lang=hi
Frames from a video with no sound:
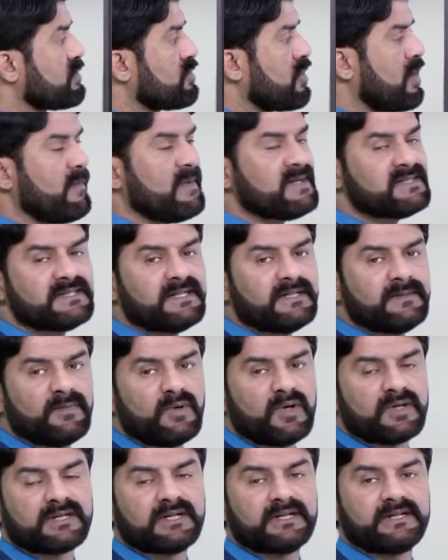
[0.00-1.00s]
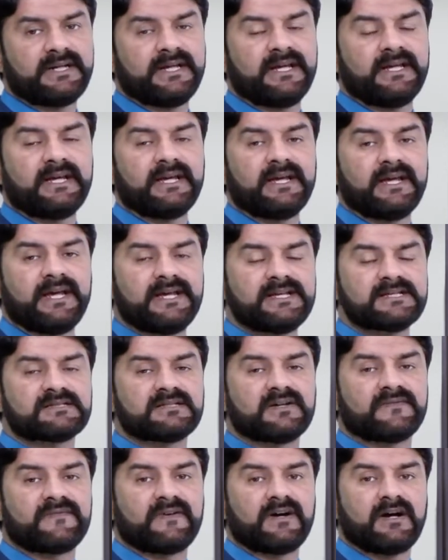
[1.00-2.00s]
थॉमस एंड मॉर्गन ने इस
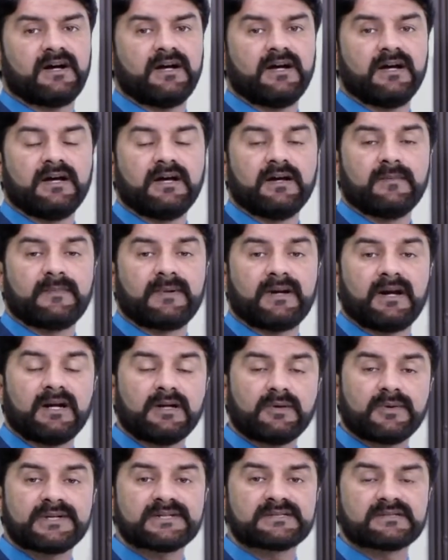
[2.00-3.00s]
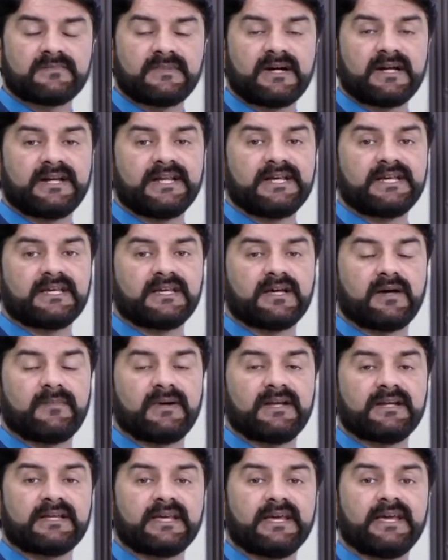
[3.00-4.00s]
दफ़ा प्लांट को इस्तेमाल नहीं किया
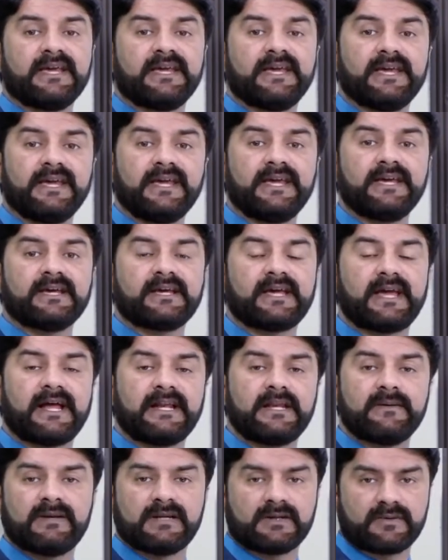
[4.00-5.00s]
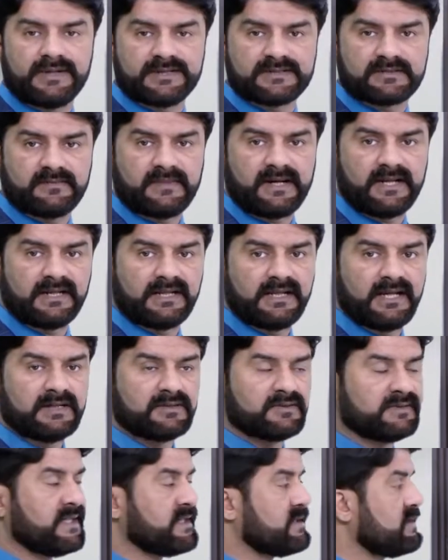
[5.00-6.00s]
बल्कि एक एनिमल को इस्तेमाल किया
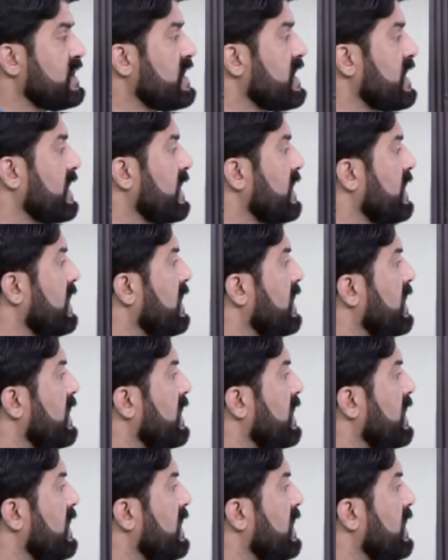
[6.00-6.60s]
तो देखते हैं